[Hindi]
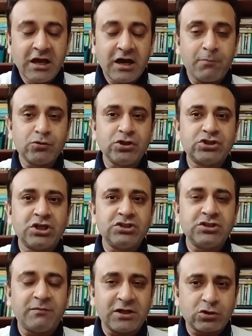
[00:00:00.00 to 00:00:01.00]

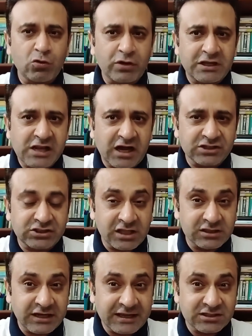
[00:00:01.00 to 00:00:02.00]
अपोजिशन जमातों के इजलास के
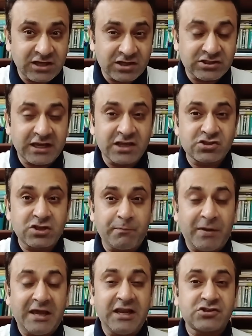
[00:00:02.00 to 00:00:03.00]
अंदर के जैसा कि इससे
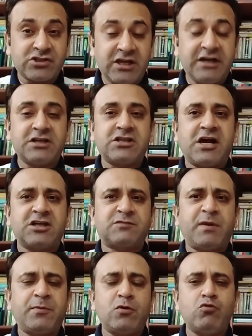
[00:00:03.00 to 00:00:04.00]
पहले सैनट इजलास
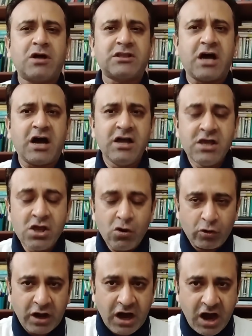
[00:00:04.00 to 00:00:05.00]
में भी हुआ था
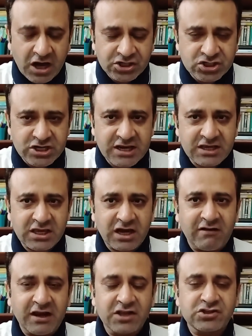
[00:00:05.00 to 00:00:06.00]
और हार्स ट्रेडिंग के
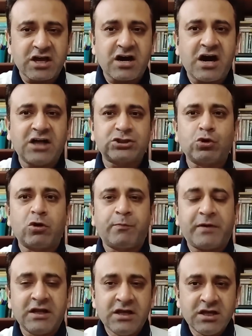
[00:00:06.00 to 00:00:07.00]
हवाले से ख़ास तौर
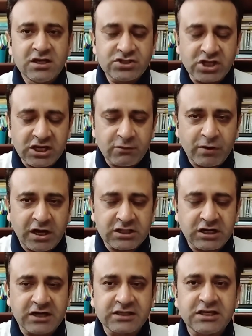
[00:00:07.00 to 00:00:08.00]
पर शरीफ
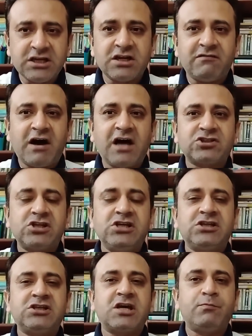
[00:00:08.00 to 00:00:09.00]
बरदरान की नवाज़
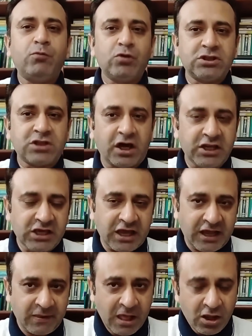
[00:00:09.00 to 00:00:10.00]
लीग की एक पूरी तारीख
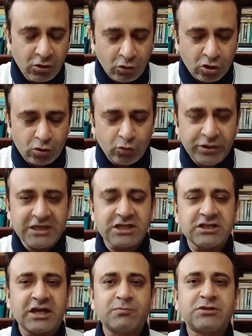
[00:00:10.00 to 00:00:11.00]
है और उन्हीं की
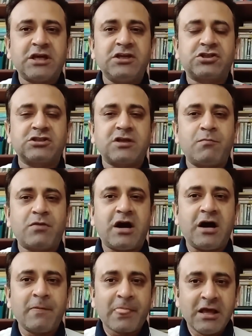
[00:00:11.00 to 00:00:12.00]
जानब से इस किस्म
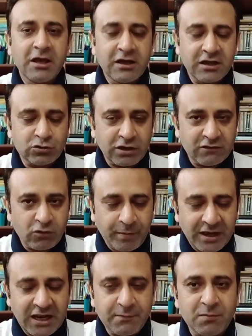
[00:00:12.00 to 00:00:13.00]
का जो है वो
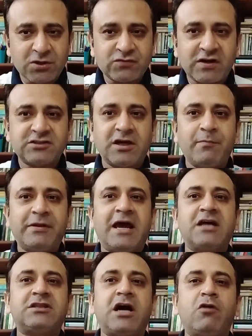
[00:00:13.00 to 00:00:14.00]
पहले भी मशवरा सामने
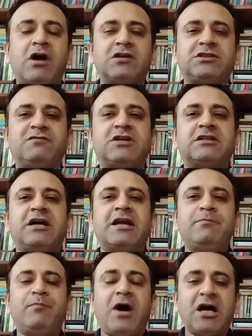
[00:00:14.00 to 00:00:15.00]
आया था और आसिफ
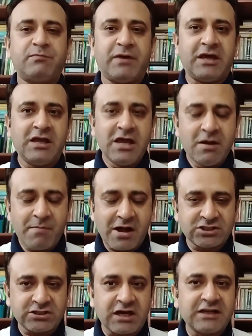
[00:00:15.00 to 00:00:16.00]
जरदारी बाद में
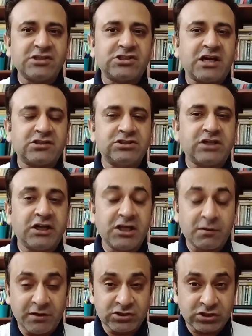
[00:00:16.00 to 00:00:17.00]
पाकिस्तान की सियासी
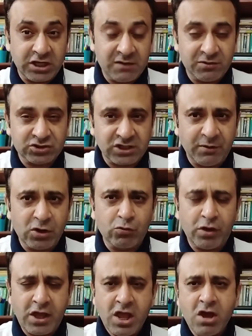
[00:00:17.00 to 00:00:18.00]
तारीख में इस खेल में शामिल
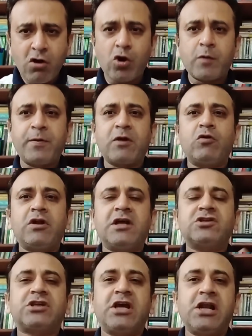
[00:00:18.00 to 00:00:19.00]
हुए और फिर उन्होंने
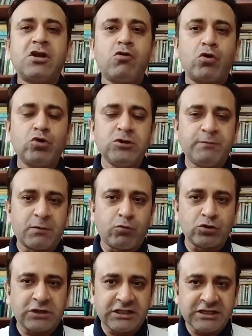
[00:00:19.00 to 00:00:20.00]
इस खेल को अरूज पर
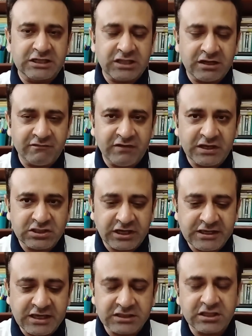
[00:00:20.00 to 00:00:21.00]
पहुंचा दिया था नब्बे की
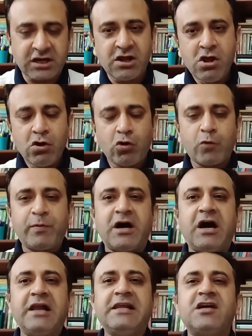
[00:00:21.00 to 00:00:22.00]
दहाई के अंदर और फिर
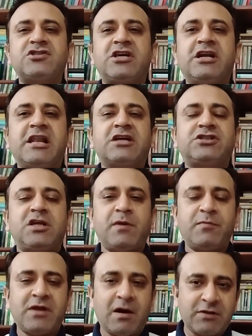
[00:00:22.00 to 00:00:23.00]
हालिया सेनेट इलेक्शन
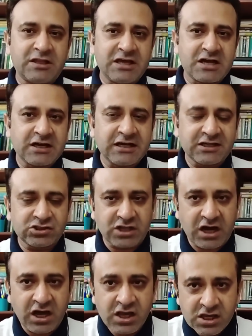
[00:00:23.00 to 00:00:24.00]
में भी आपने देखा कि किस
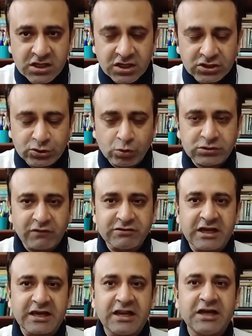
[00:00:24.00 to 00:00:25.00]
तरह यूसुफ
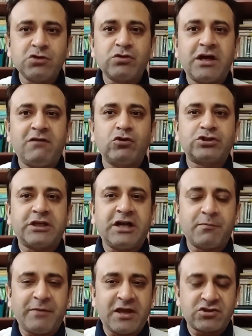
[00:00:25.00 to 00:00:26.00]
जा गिलानी जो है वो
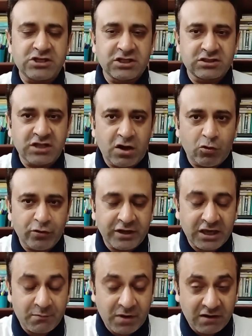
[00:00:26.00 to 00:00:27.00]
सेनेट में अक्सरियत ना होने
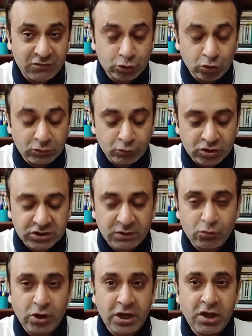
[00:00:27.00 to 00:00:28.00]
के बावजूद
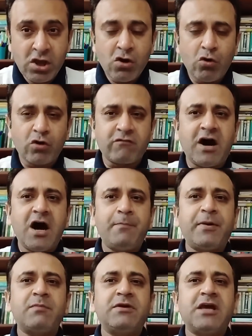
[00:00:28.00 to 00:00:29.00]
मुंतब हुए और वहाँ
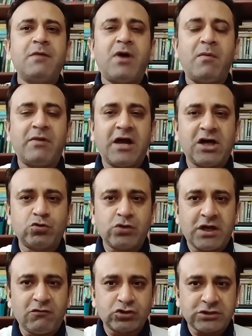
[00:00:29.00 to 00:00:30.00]
पर भी ये मामला जो
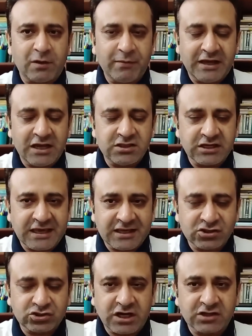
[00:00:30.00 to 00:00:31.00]
है वो सामने आए थे कि
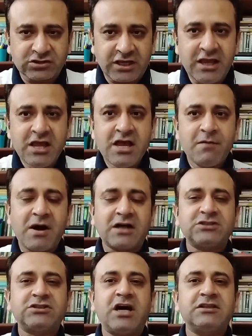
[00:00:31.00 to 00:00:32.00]
किस तरह से
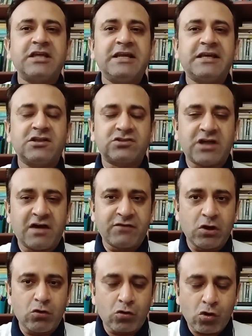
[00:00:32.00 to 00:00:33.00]
पाकिस्तान तरीके इंसाफ
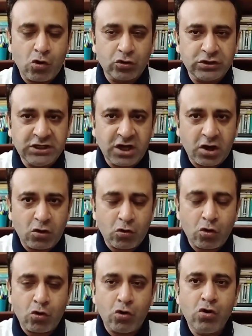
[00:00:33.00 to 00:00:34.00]
के लोगों को दीगर
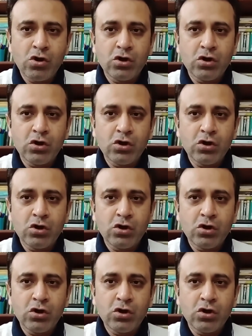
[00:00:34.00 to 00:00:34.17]
लोगों को